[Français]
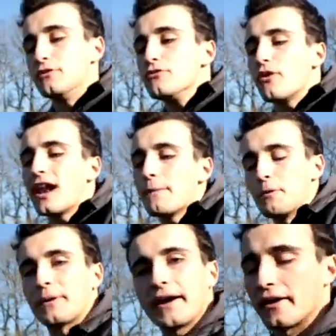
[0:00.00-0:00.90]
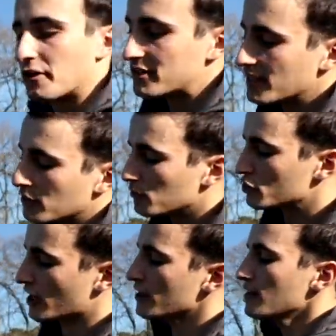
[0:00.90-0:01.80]
Et donc voilà à peu près euh, cet
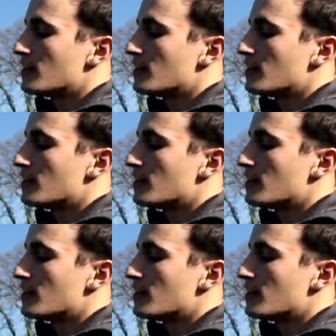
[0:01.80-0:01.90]
engin.